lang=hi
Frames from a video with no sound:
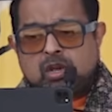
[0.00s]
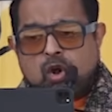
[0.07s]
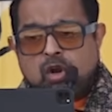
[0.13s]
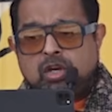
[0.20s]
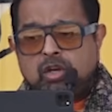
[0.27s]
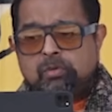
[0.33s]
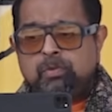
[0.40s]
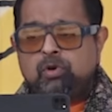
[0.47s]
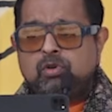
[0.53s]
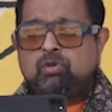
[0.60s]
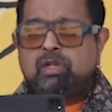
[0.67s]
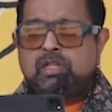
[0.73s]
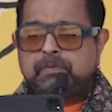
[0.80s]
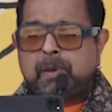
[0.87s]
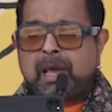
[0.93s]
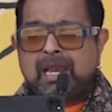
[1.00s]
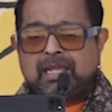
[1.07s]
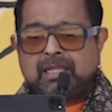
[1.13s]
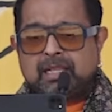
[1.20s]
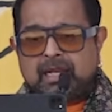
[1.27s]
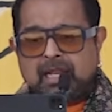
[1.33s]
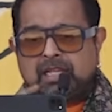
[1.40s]
यू कैन कॉन्ट्रीब्यूट टू
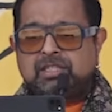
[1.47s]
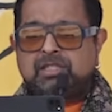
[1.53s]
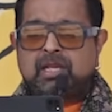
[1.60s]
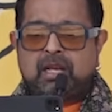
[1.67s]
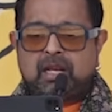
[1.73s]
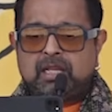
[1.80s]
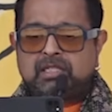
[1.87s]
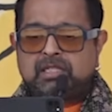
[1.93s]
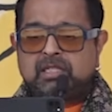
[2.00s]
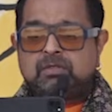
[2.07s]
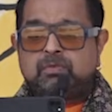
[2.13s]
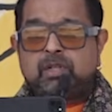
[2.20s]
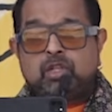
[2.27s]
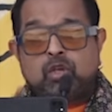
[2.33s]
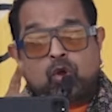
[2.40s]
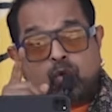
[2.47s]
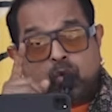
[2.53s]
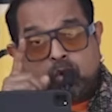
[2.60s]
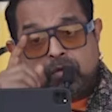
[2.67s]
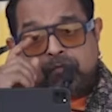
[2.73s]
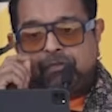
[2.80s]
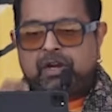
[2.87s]
इंस्पायरिंग द नेक्स्ट जनरेशन विद
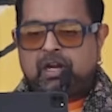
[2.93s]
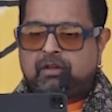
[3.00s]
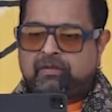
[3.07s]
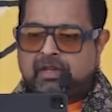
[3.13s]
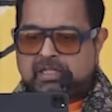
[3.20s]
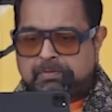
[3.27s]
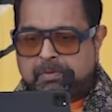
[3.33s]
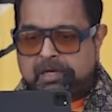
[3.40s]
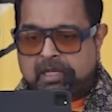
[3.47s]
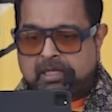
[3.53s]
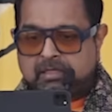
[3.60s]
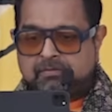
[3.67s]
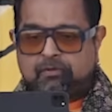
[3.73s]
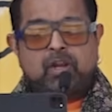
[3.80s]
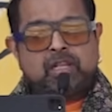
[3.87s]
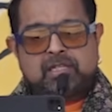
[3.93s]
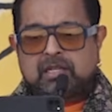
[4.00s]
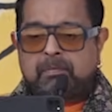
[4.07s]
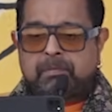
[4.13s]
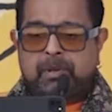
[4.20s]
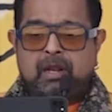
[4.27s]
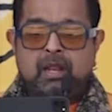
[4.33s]
योर ओन फील्ड ऑफ एक्सपर्टीज
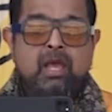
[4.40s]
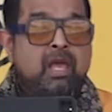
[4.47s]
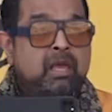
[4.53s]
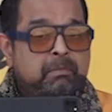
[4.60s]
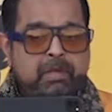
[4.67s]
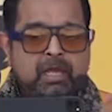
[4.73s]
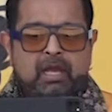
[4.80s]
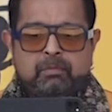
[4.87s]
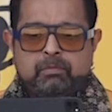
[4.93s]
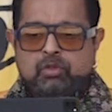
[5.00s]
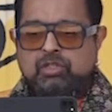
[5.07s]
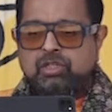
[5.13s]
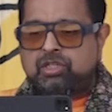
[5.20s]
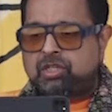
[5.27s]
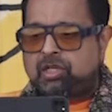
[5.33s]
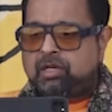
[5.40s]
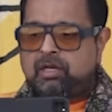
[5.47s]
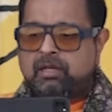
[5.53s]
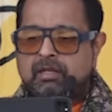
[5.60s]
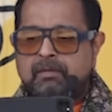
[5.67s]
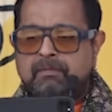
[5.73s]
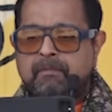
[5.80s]
फॉर एग्जाम्पल बीग अ
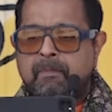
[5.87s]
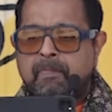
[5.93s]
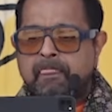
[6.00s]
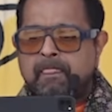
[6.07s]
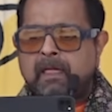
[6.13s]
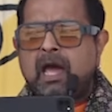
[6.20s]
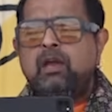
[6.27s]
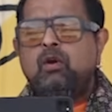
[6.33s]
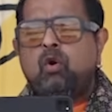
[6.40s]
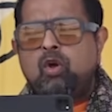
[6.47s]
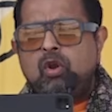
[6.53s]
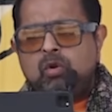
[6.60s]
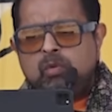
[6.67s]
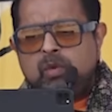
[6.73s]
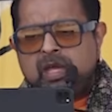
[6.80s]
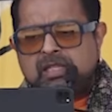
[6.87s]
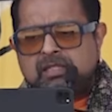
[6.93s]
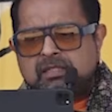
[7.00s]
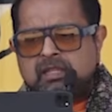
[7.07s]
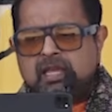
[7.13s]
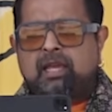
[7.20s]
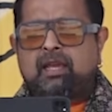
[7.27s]
म्यूजिशियन आई
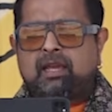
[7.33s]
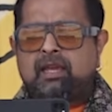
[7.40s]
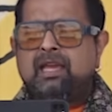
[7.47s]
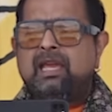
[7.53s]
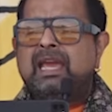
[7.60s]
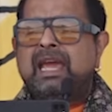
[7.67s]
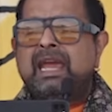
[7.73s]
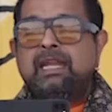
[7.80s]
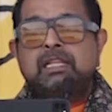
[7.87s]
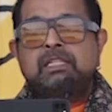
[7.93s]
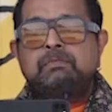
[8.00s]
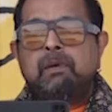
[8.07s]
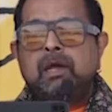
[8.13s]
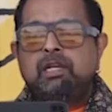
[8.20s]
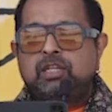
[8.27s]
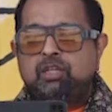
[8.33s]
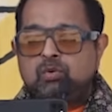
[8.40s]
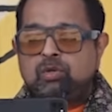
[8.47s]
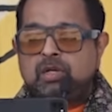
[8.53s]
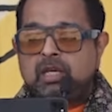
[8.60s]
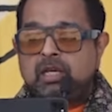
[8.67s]
ऑलवेज थिंक इट इज माई